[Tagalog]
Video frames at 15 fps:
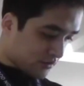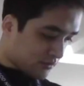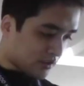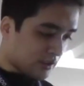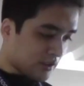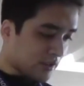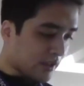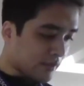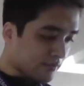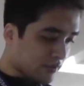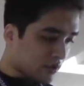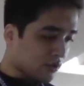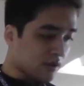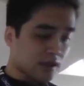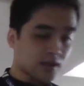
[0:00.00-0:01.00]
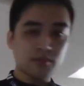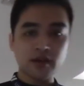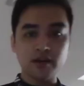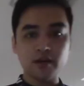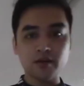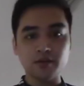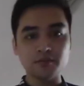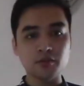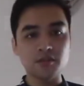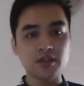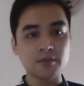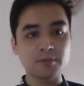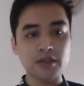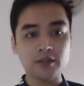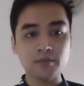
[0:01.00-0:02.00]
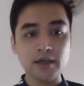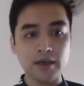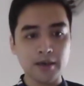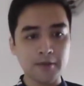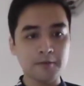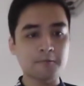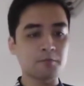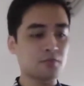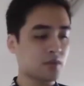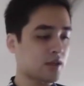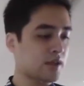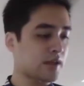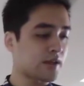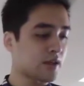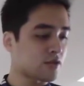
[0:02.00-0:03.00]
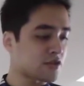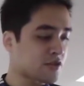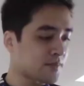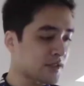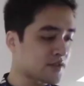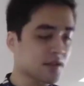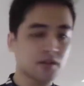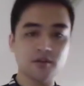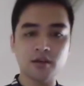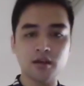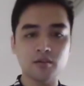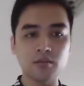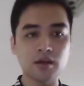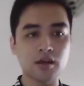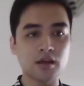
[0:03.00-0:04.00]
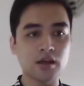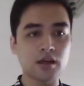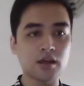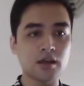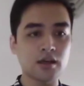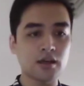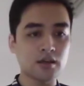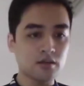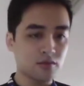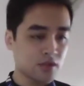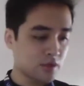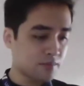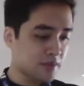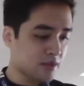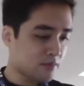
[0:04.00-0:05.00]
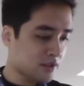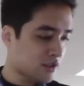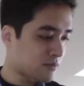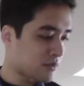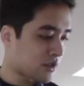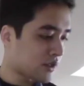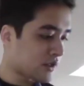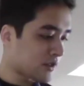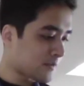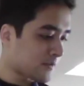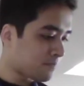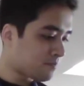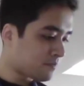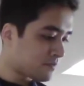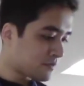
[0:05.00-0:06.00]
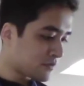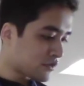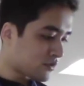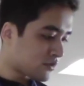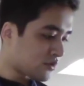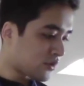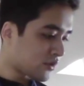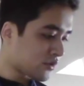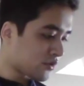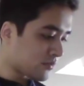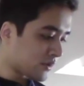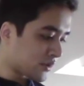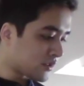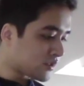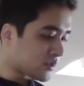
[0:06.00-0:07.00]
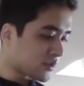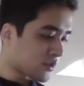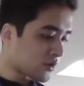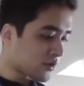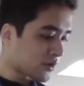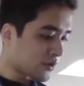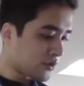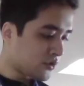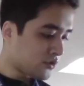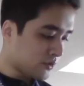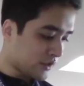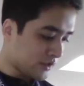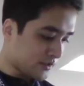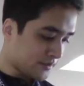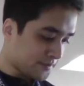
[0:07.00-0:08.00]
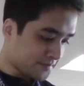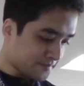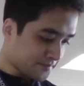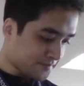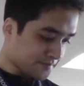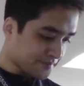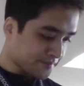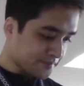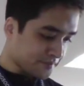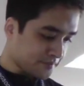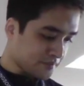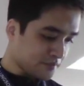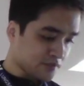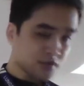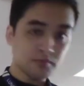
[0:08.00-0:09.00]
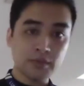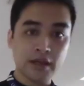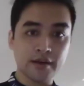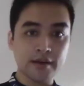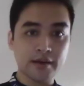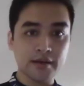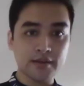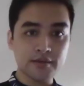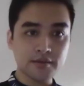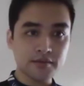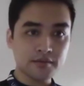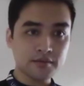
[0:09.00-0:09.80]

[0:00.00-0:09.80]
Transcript: Magda-live ako habang pumipirma. Mag-announcement ako habang uh, pumipirma ng mga documents. Ito renewal. Para